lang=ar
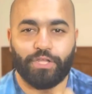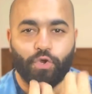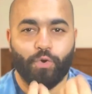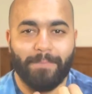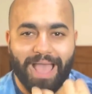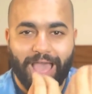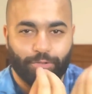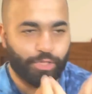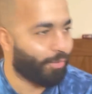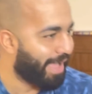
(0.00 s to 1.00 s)
يوم
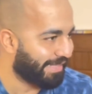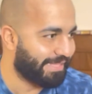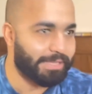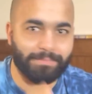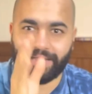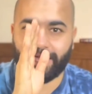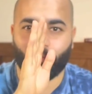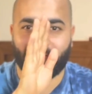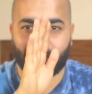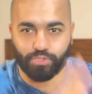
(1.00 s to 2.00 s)
اقعد لوحدي من غير
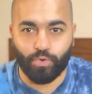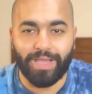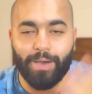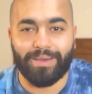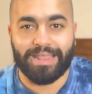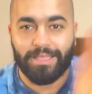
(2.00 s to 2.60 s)
ولا زوجه ولا